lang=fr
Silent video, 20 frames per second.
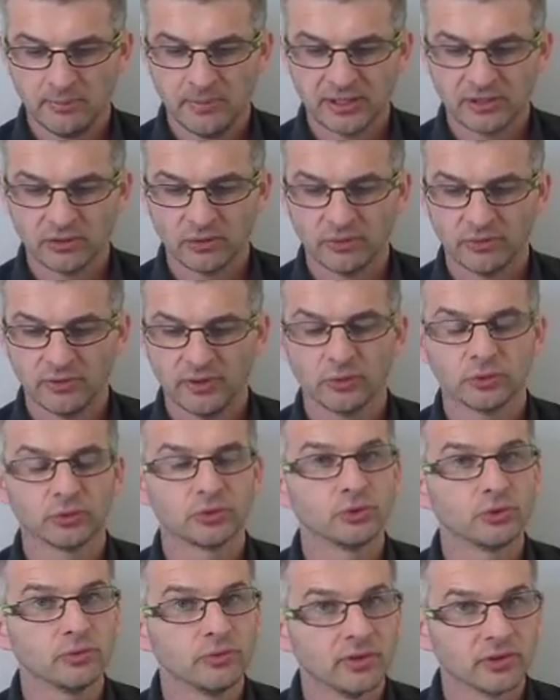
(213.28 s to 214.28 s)
mettre fin aux
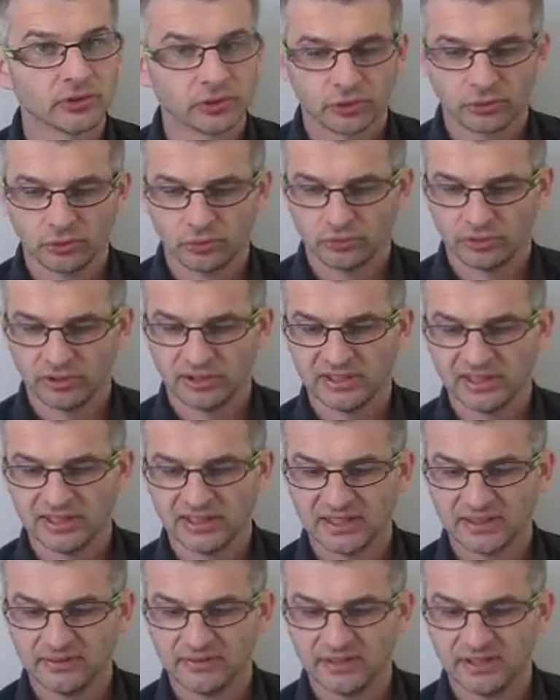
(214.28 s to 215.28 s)
subventions des
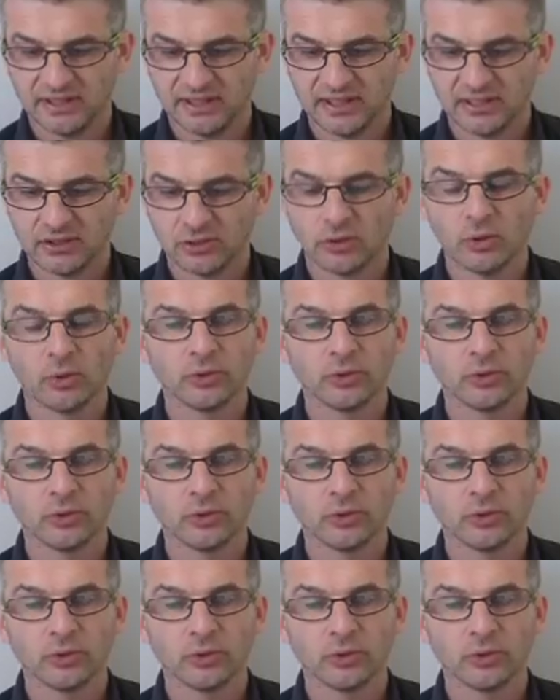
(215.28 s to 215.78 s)
activités